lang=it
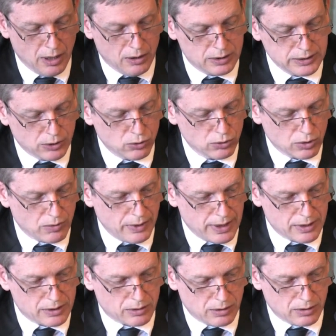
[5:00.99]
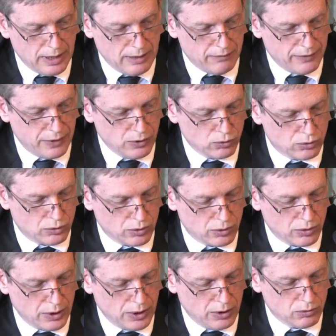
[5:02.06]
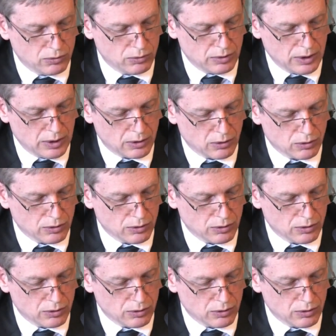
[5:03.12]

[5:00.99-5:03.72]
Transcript: Ora, tutto questo è avvenuto in un